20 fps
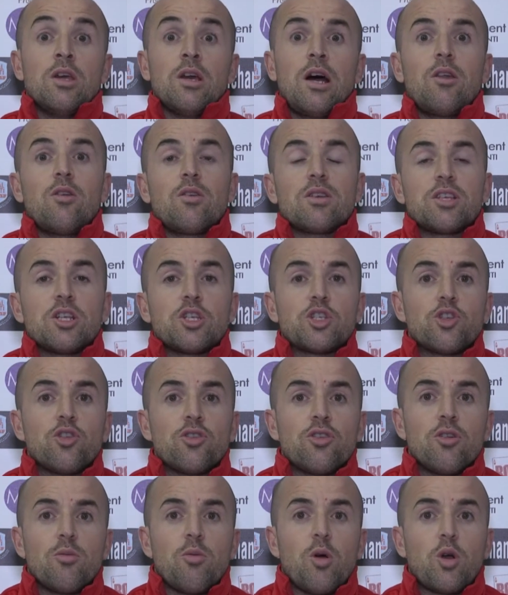Allora, se il
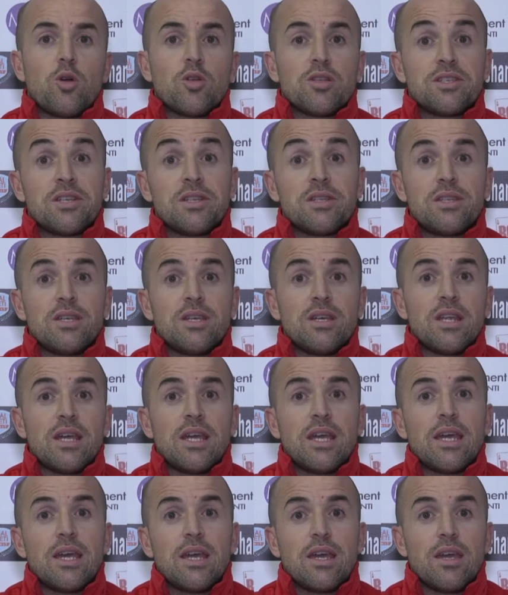girone lo può
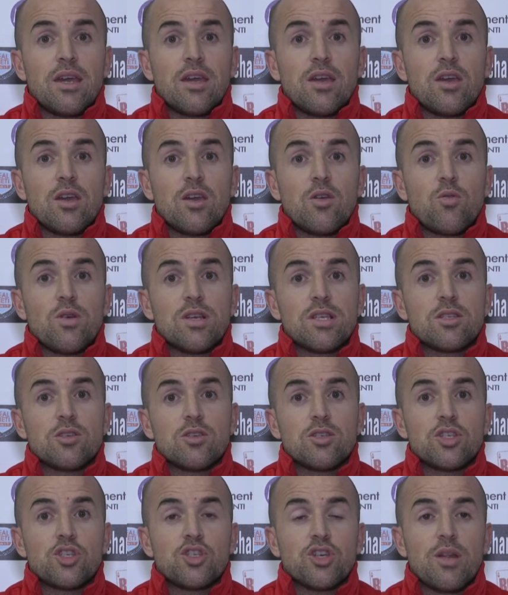consentire, questo
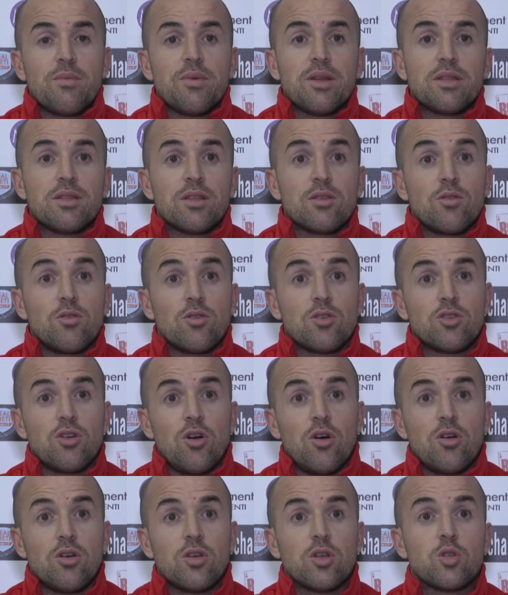sinceramente non lo
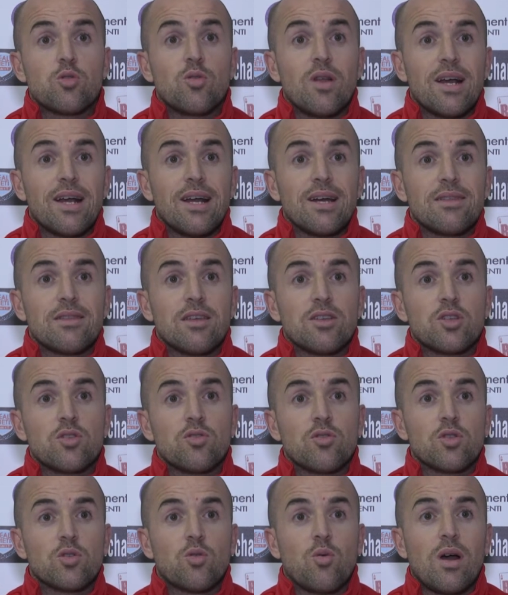so. Sulla carta ci
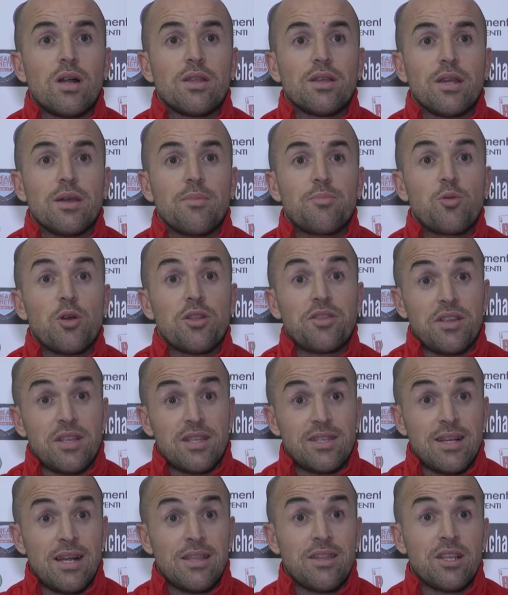sono squadre più
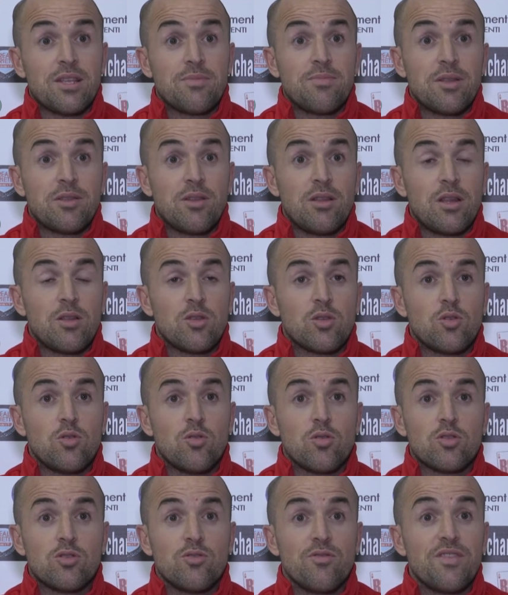attrezzate rispetto all'anno
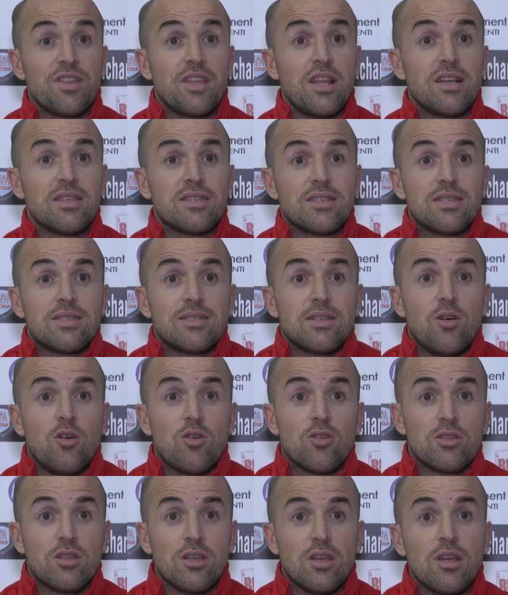scorso. Vedi la stessa
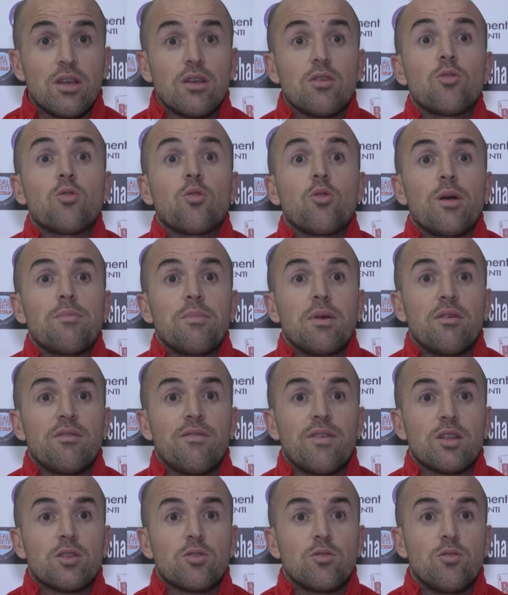Orte con cui abbiamo
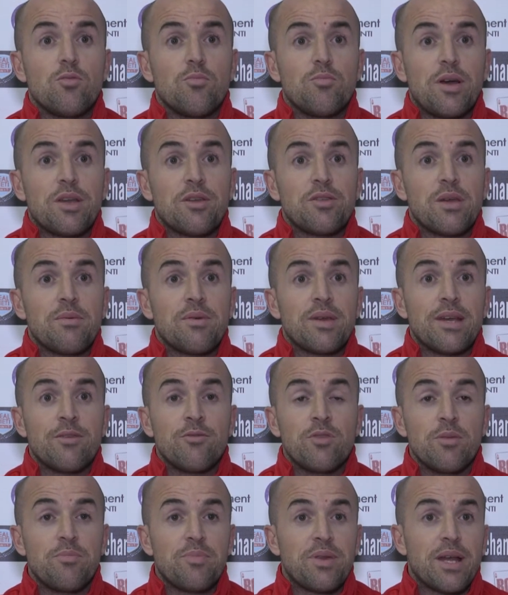fatto un paio di
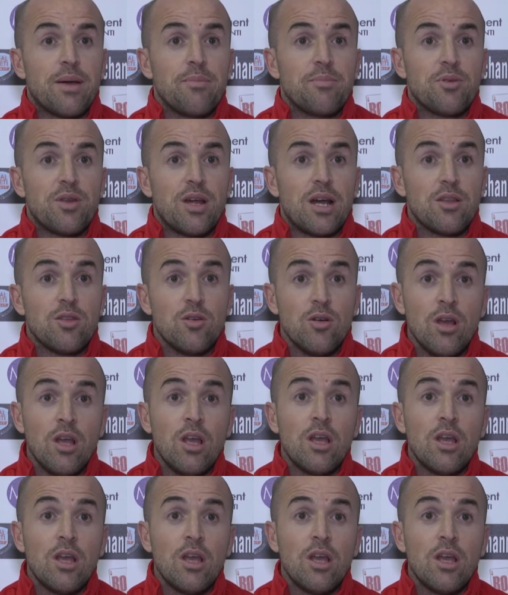amichevoli nel precampionato.